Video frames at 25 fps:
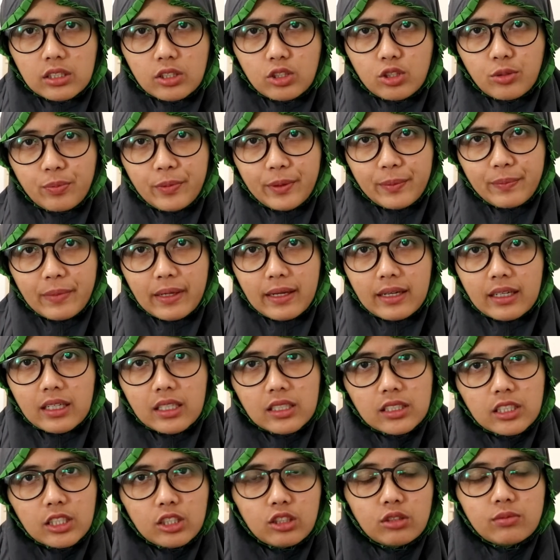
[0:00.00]
atau
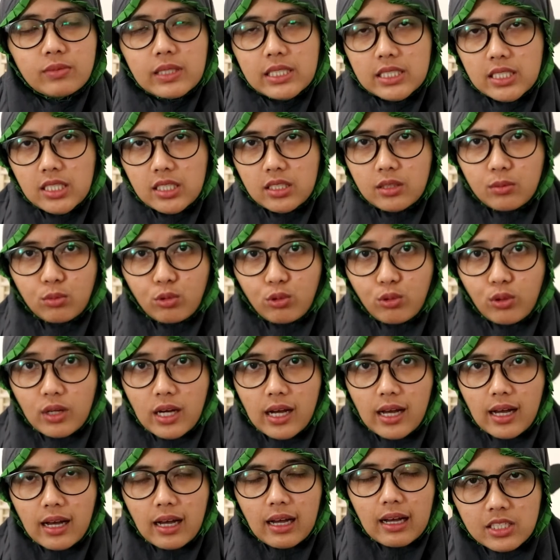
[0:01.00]
supermarket itu masih
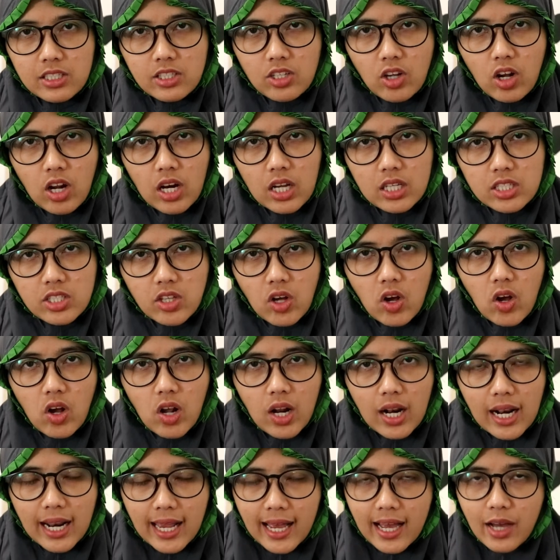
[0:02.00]
dibuka.
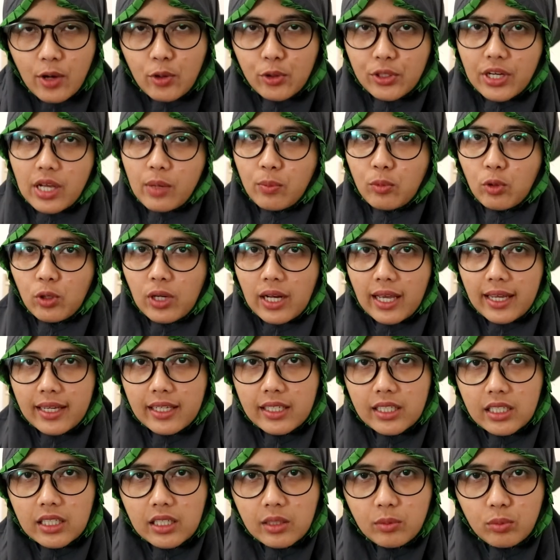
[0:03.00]
Sekolah-sekolah udah mulai
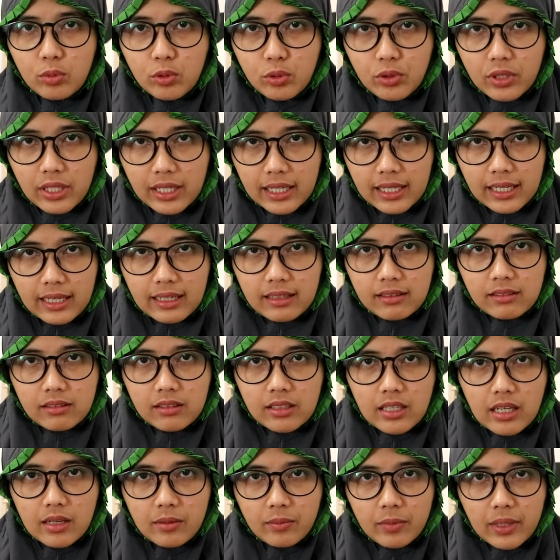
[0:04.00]

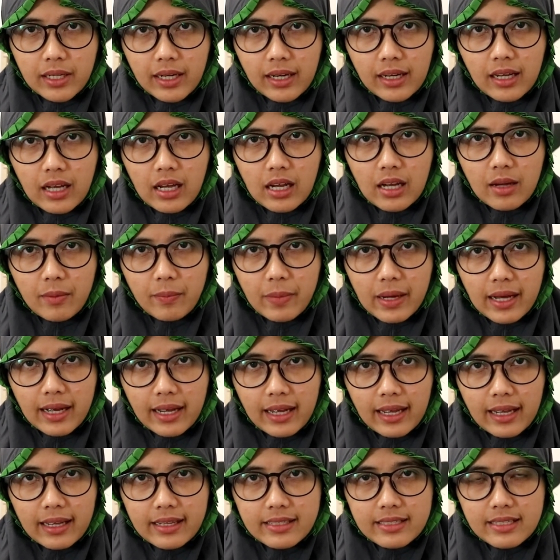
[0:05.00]
diliburin dan mereka
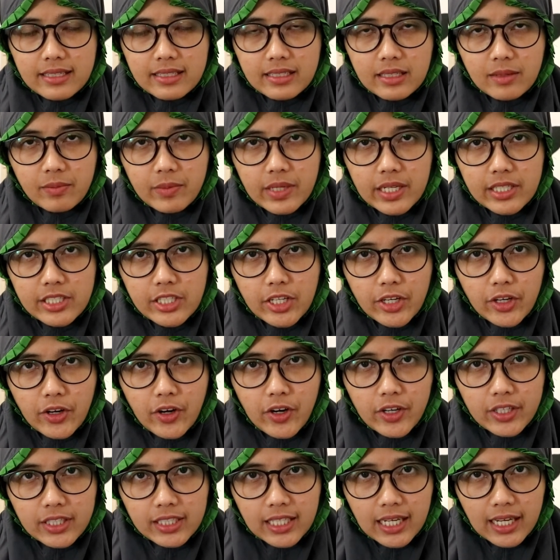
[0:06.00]
pakai sistem belajar
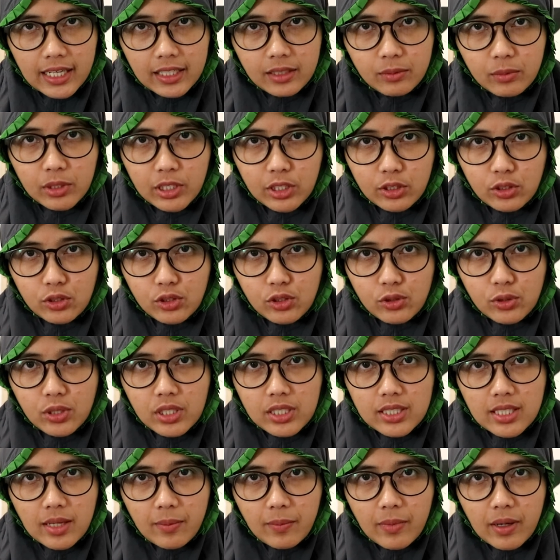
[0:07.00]
online begitu juga
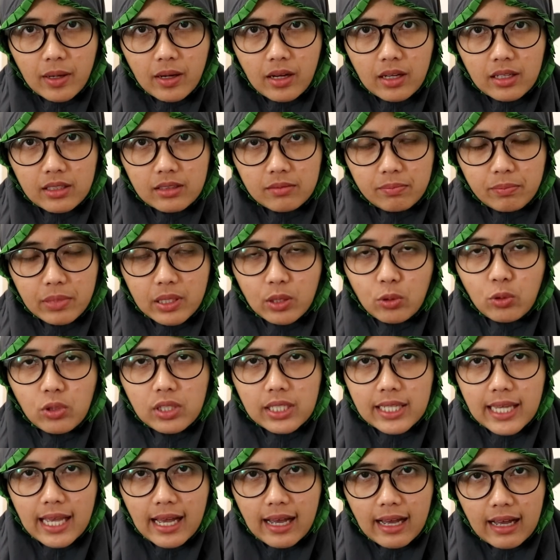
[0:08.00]
sama
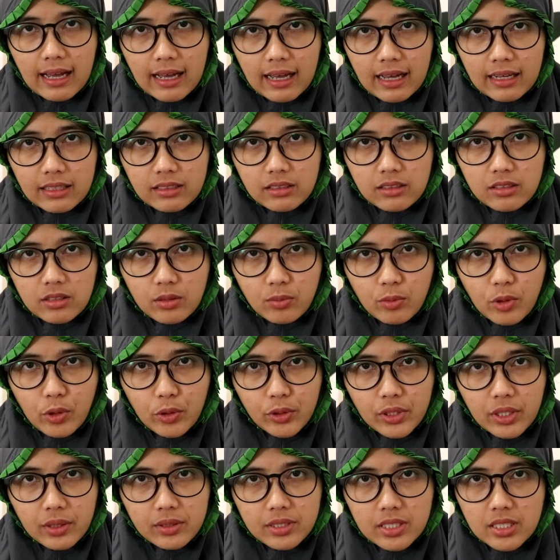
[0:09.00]
perkuliahan semua
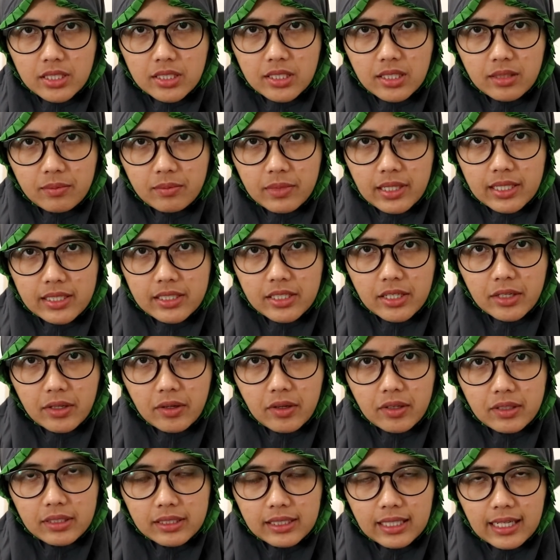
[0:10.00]
udah sistem belajar
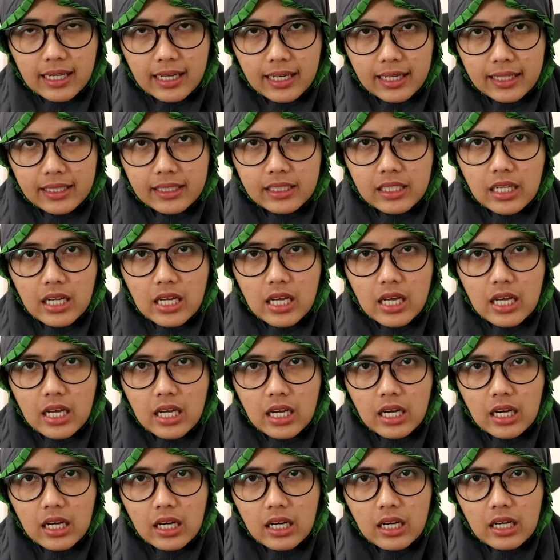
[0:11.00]
online.
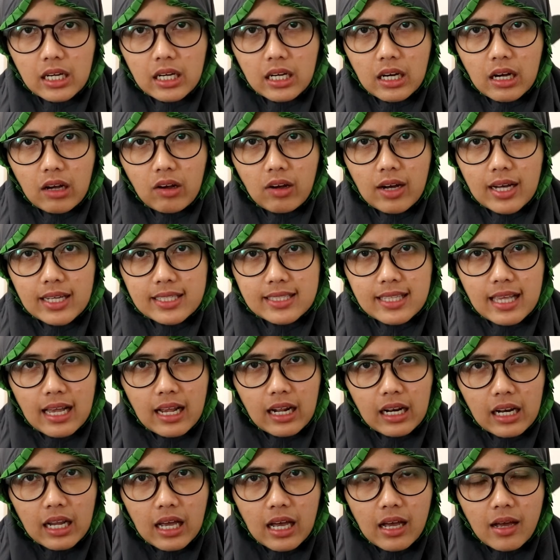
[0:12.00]
Uh, kalau nggak
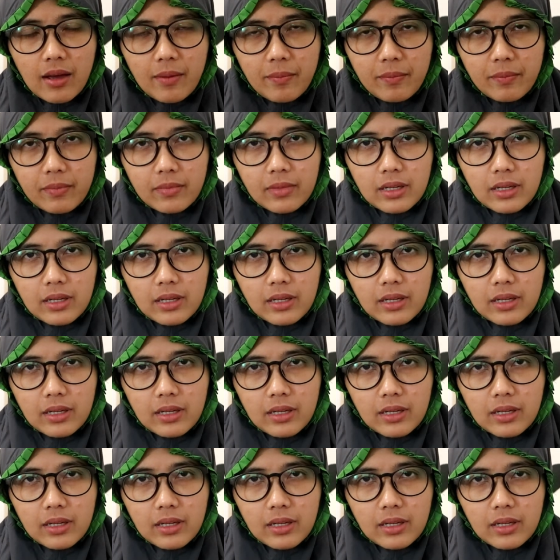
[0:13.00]
salah